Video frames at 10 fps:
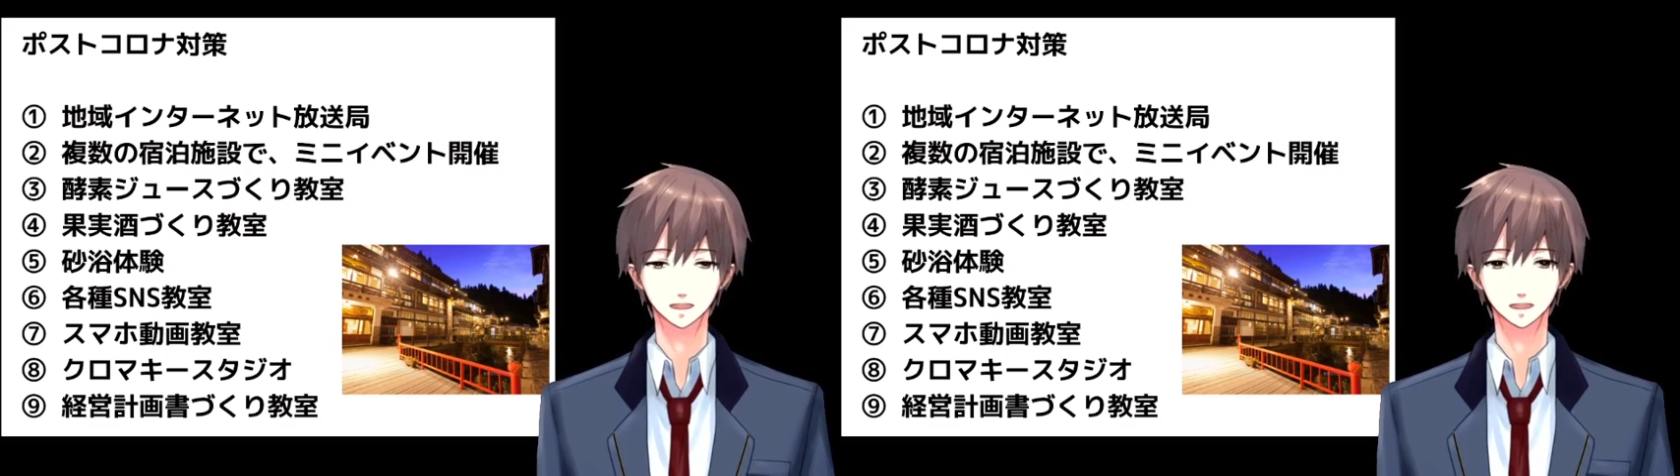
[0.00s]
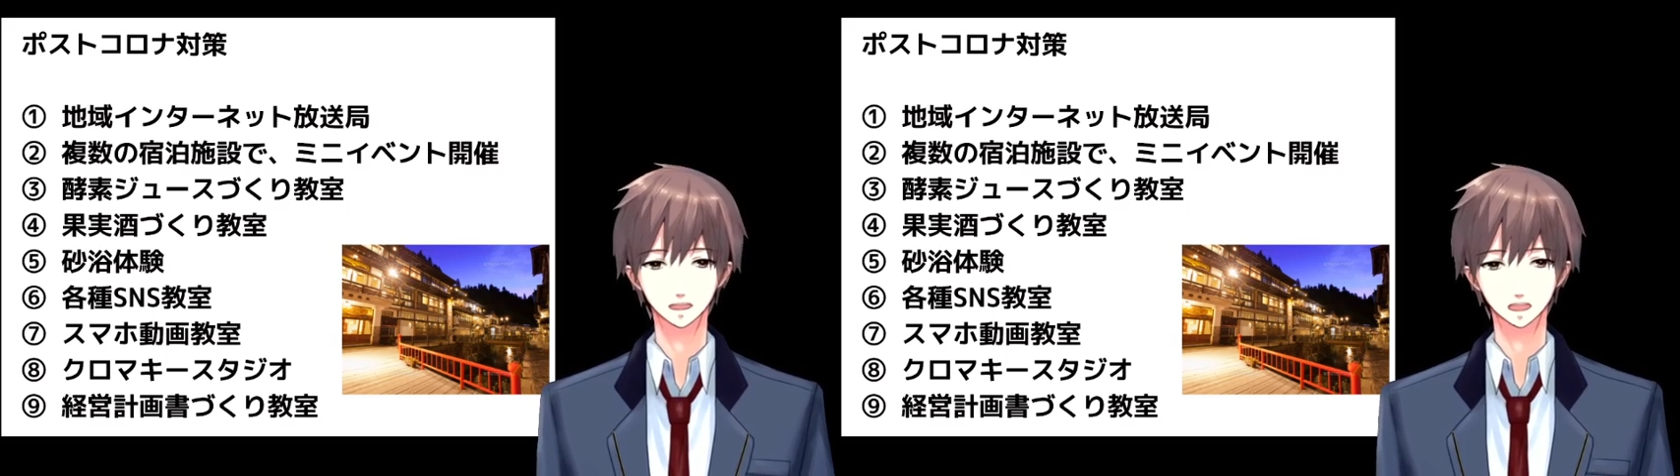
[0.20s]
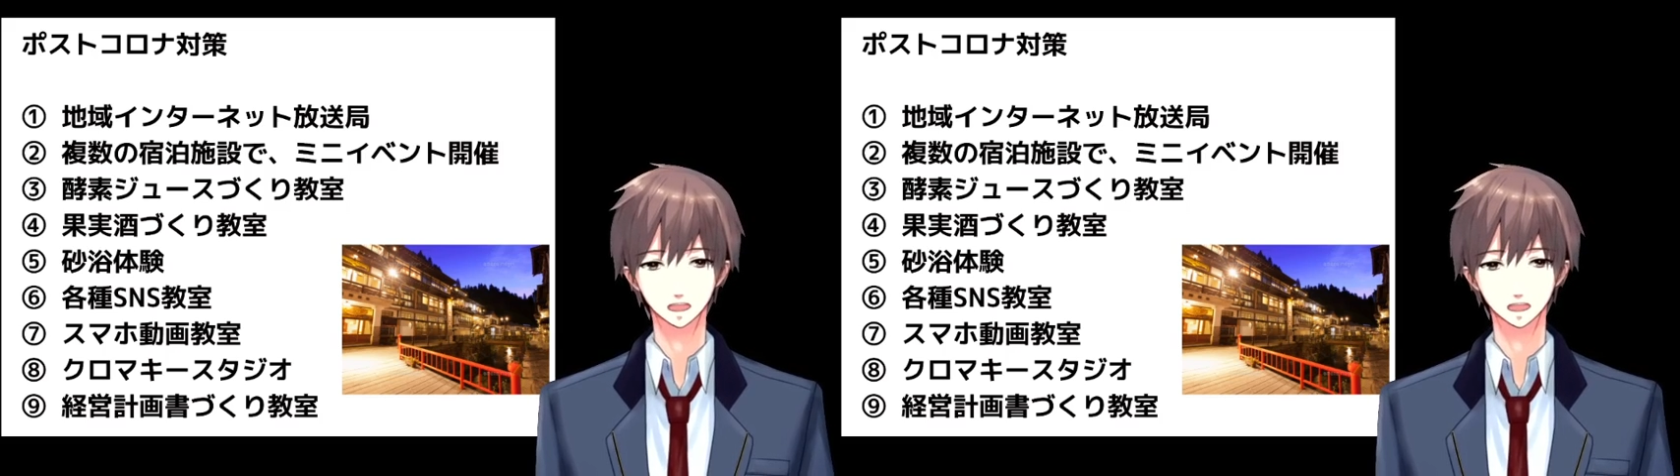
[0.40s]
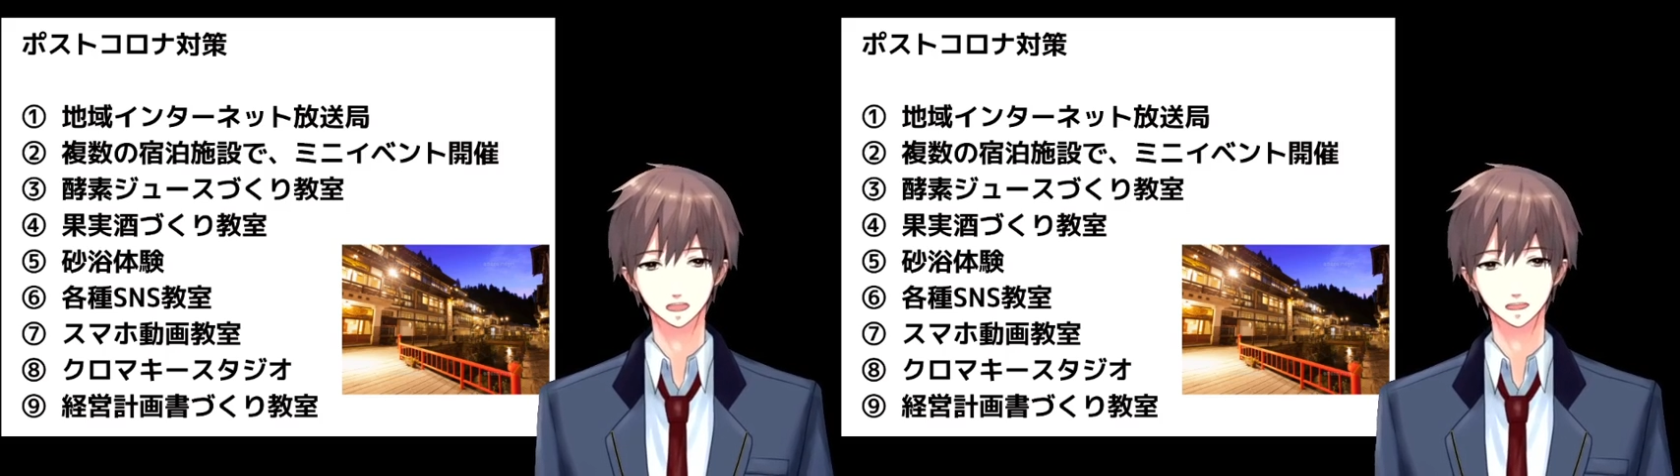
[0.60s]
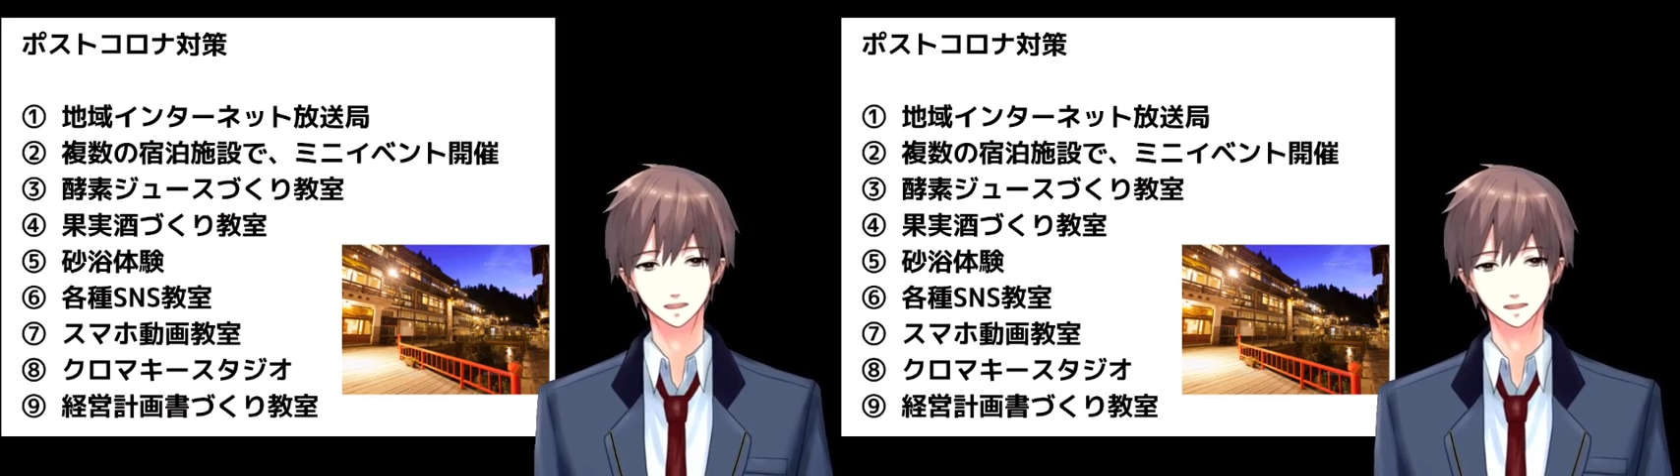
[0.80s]

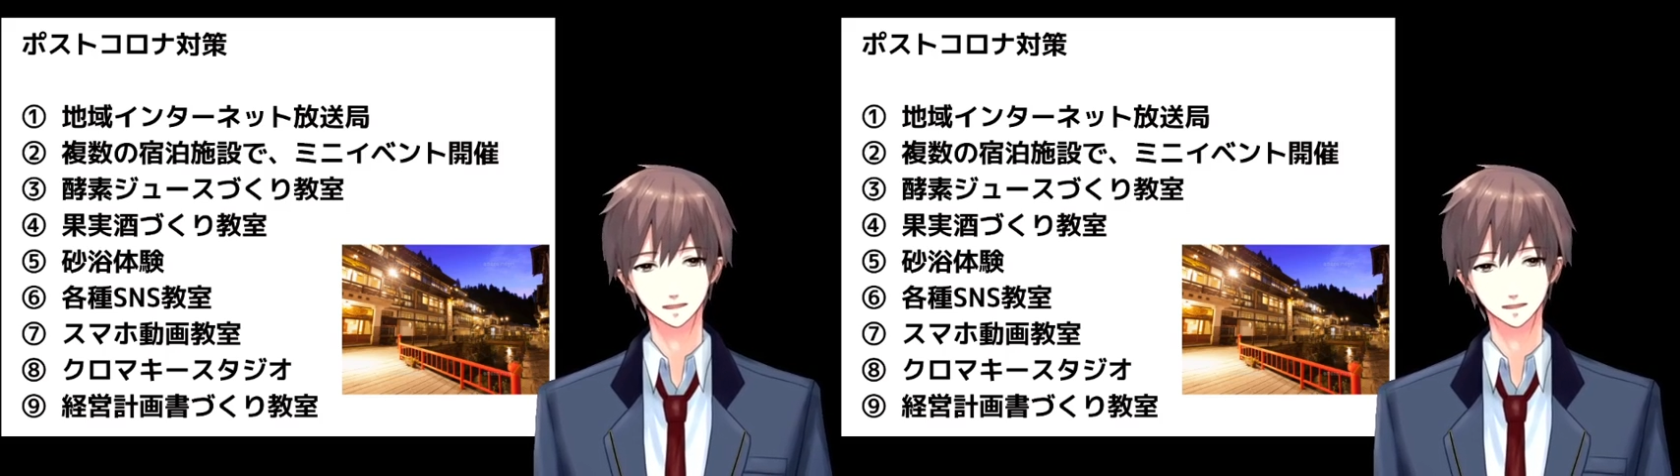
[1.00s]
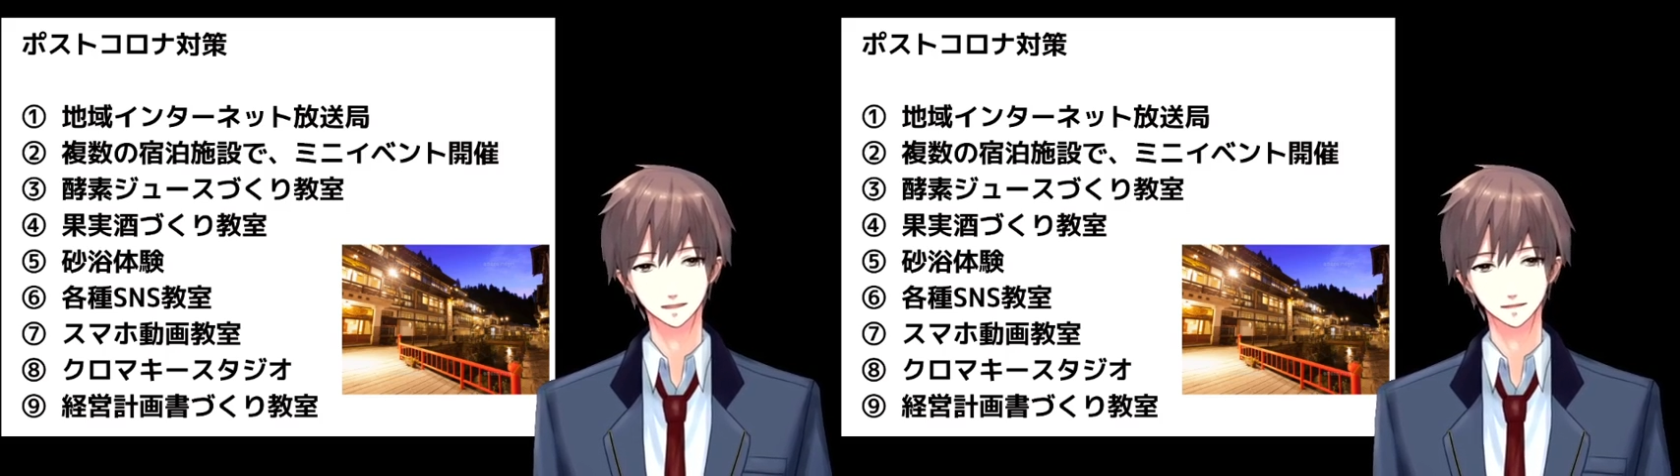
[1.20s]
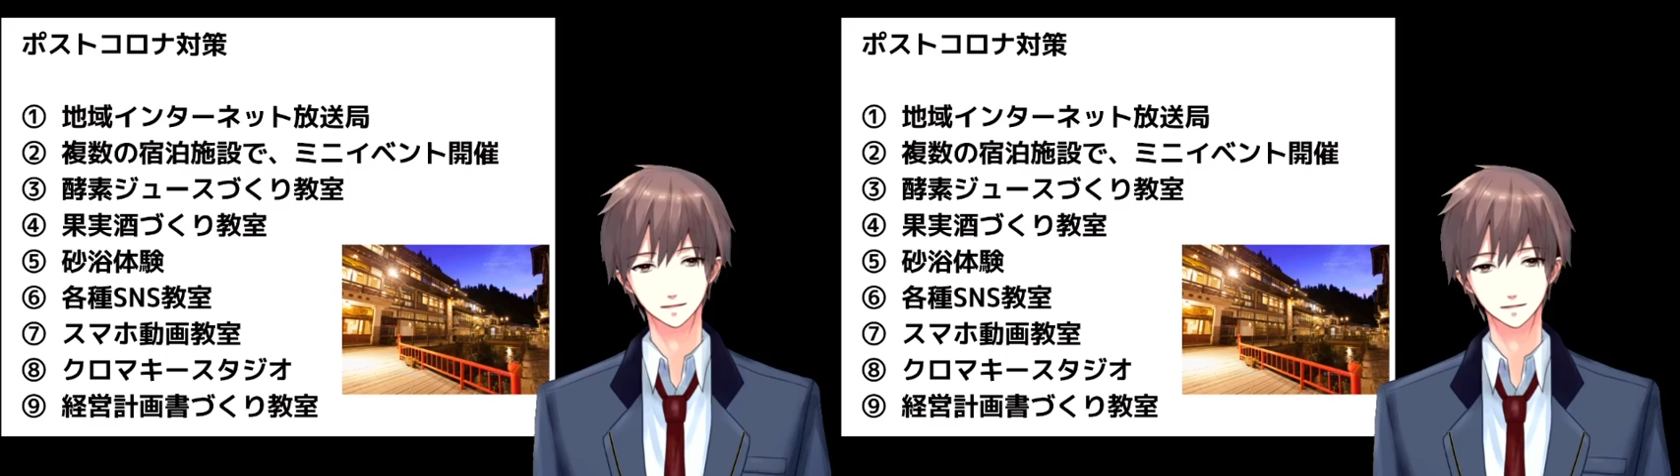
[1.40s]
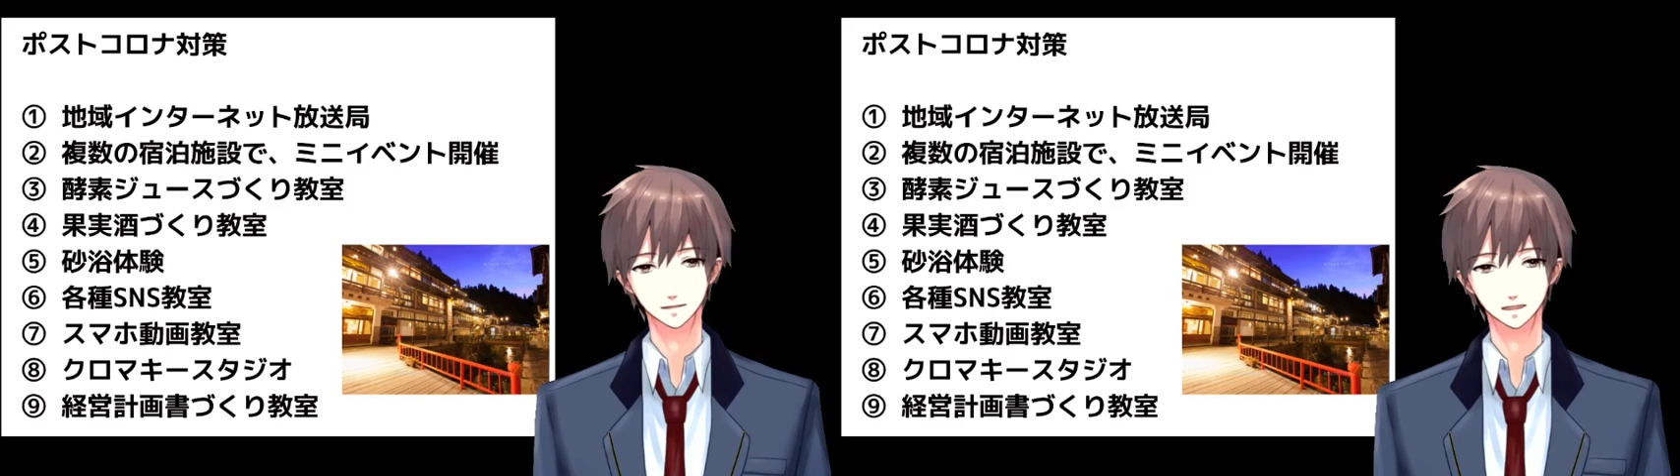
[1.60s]
え植物を入れ